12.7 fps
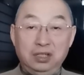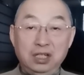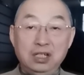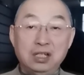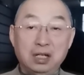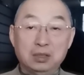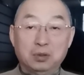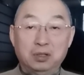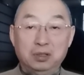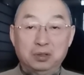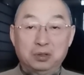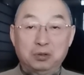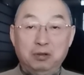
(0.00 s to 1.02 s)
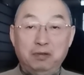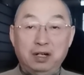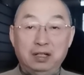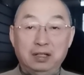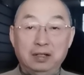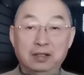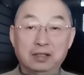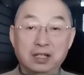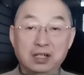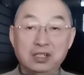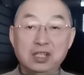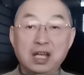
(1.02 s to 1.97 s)
林昌佐这种说法呢，
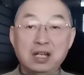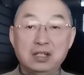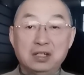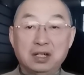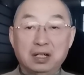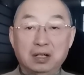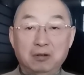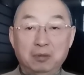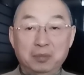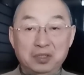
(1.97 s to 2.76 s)
更验证了